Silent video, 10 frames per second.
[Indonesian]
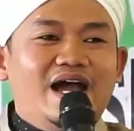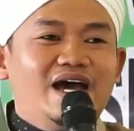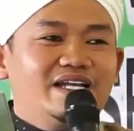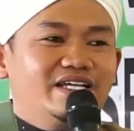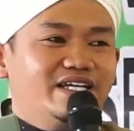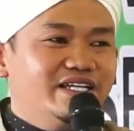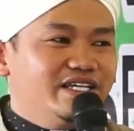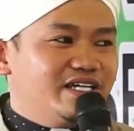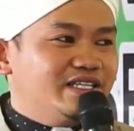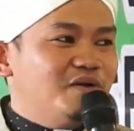hari
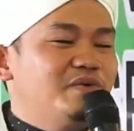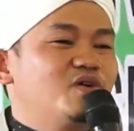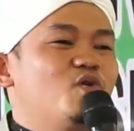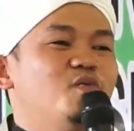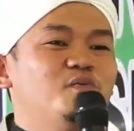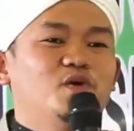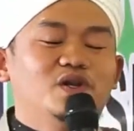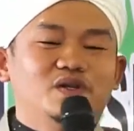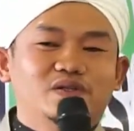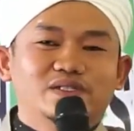ini kita
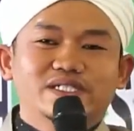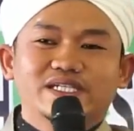berkumpul